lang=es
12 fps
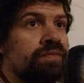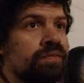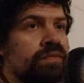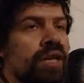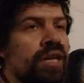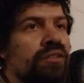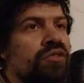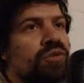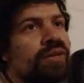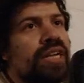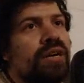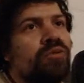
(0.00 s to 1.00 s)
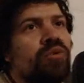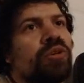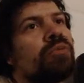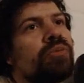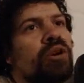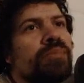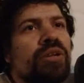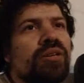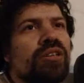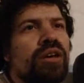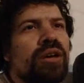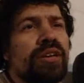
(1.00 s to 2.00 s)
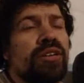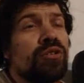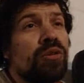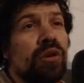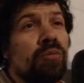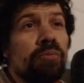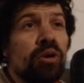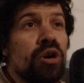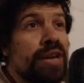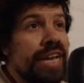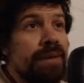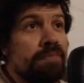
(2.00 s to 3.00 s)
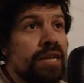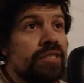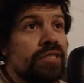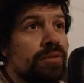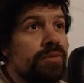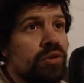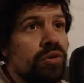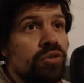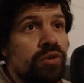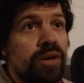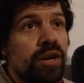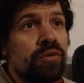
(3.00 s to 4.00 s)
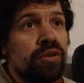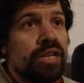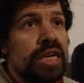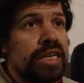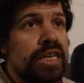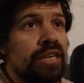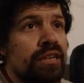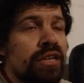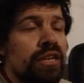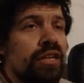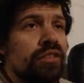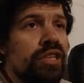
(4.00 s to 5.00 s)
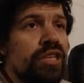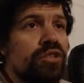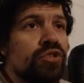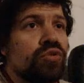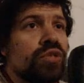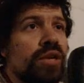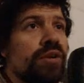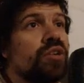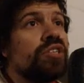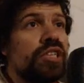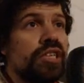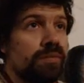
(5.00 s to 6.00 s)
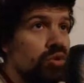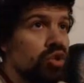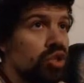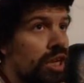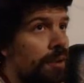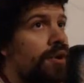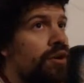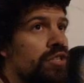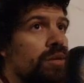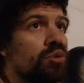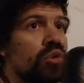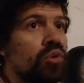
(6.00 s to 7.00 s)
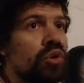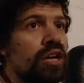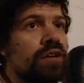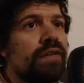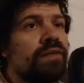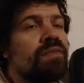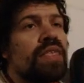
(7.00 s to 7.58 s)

Bien, si hubiera, por lo menos visto, había visto un poco de gameplays de videojuegos, se hubiera dado cuenta que de hecho es un trabajo que tiene mucho trabajo, está muy currado.